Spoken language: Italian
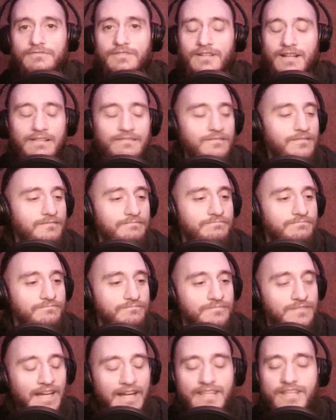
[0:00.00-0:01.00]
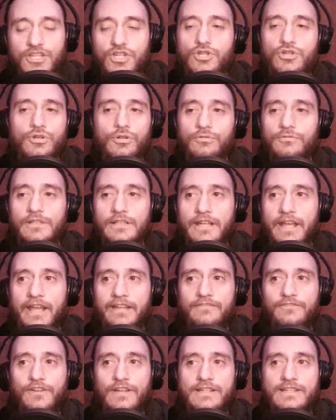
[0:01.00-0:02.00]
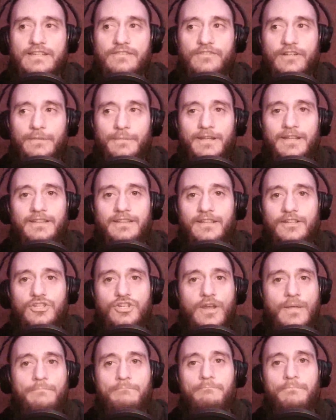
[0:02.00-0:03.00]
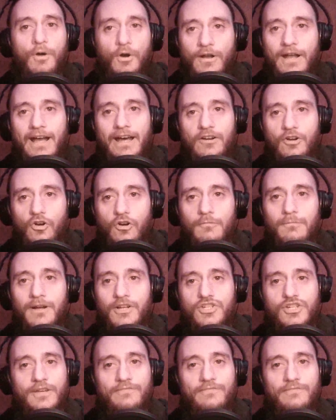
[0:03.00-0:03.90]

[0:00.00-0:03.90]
Tra, tra gli show di Netflix veramente c'è poca roba,